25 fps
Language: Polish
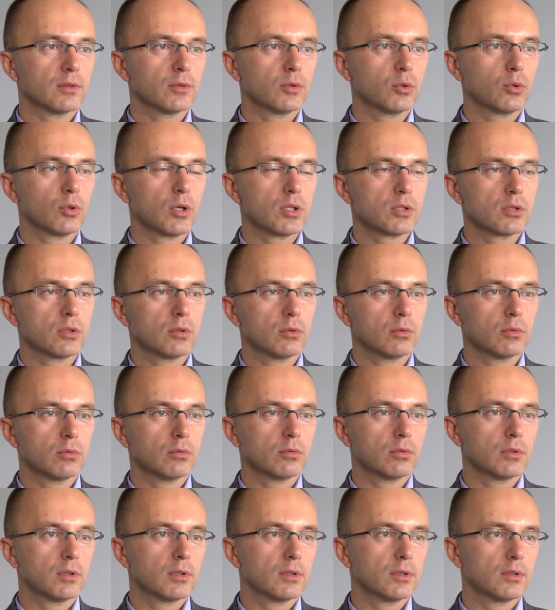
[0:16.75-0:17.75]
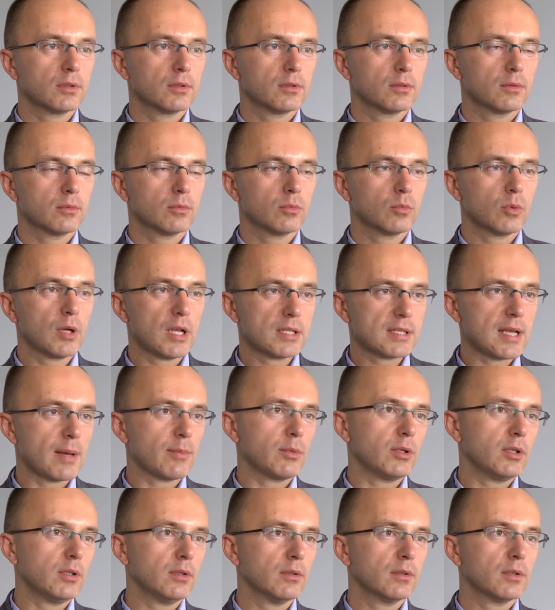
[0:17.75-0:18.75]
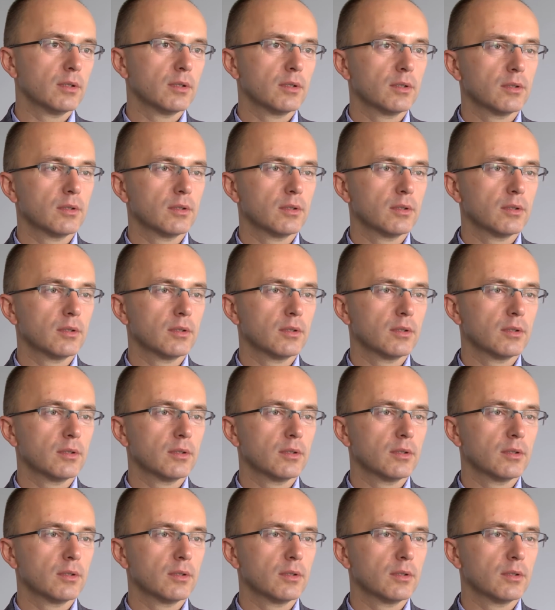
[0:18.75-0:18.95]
które są lasami,